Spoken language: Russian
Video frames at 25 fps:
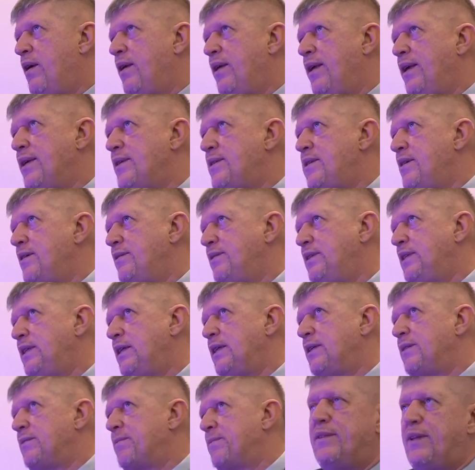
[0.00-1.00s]
если
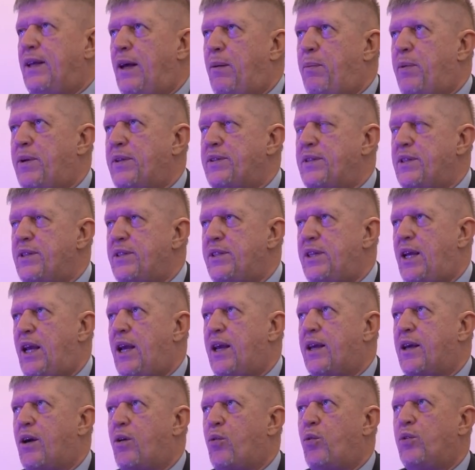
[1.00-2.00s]
вы,
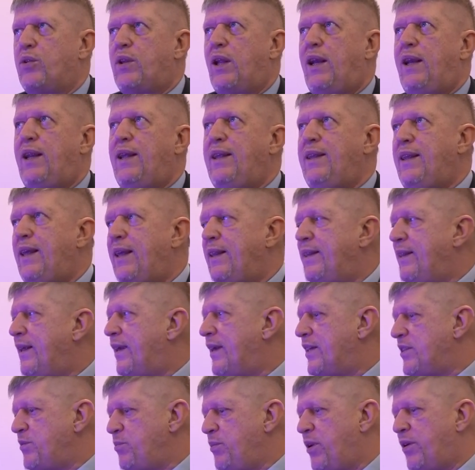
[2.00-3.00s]
обозначая какой-то линейный
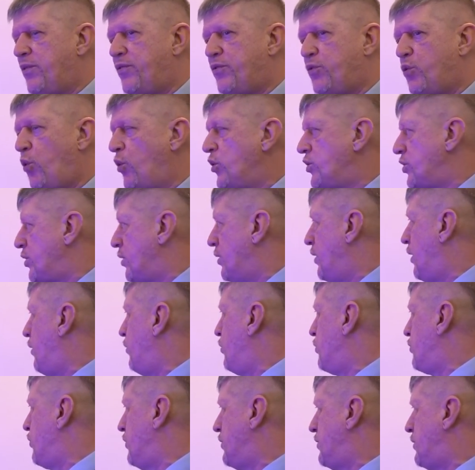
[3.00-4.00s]
размер в точке, да,
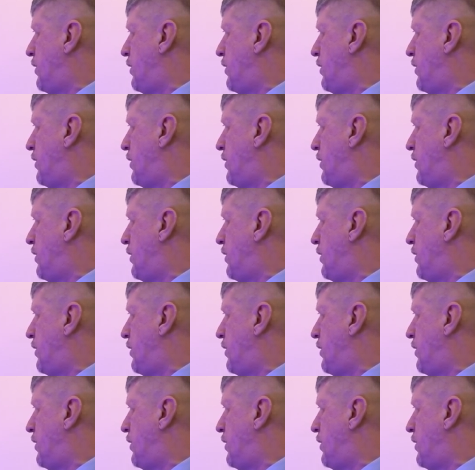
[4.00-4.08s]
вот вы